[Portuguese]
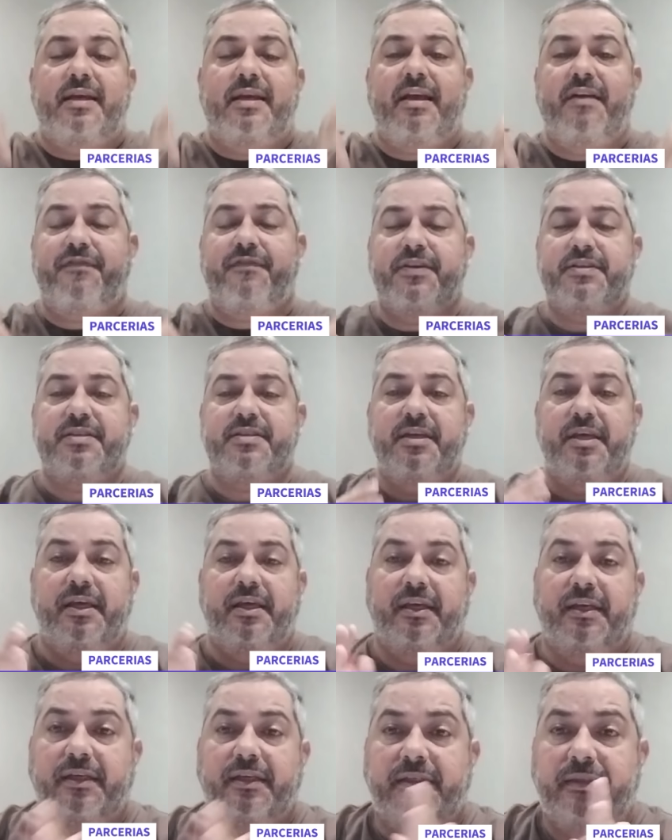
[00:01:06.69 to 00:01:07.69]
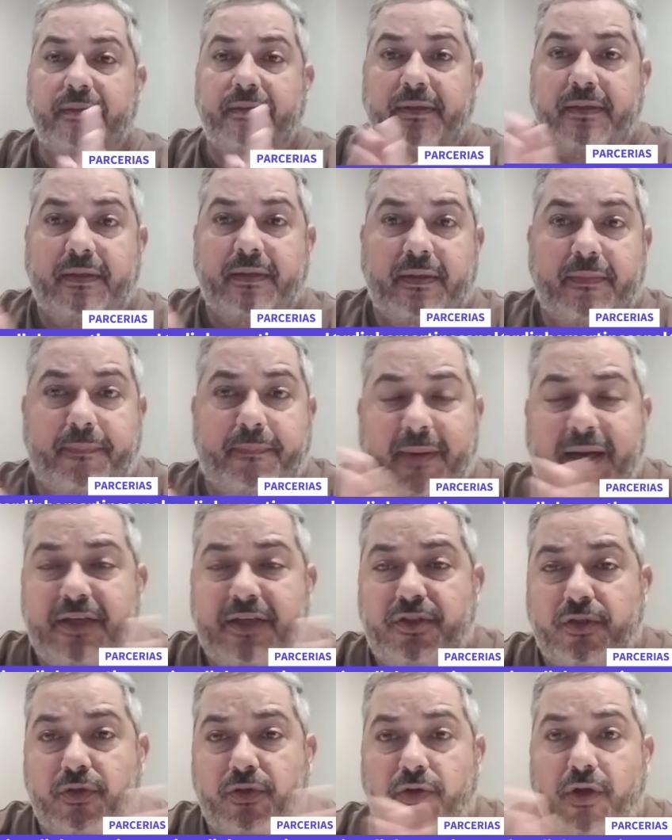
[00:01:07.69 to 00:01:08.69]
quer fazer
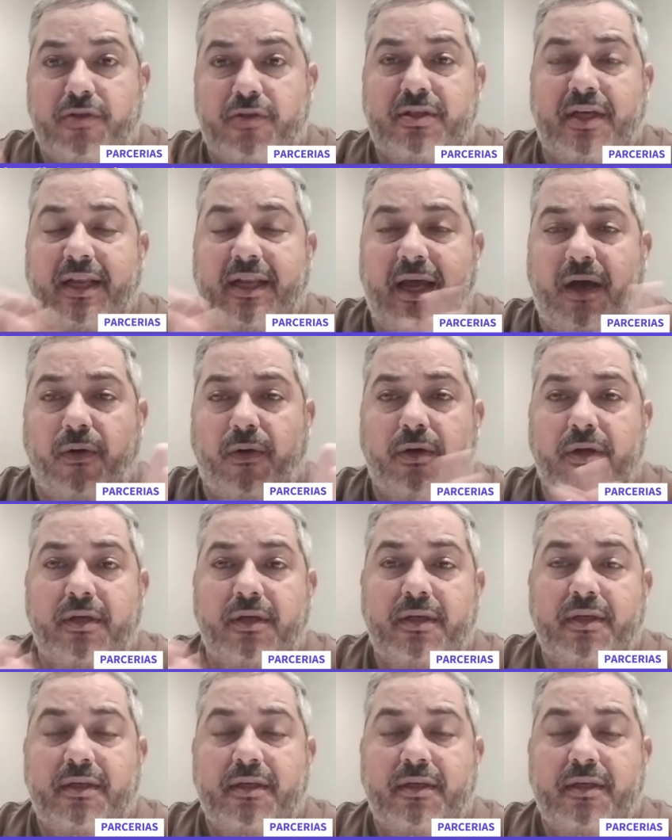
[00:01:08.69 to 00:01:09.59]
parte do nosso canal?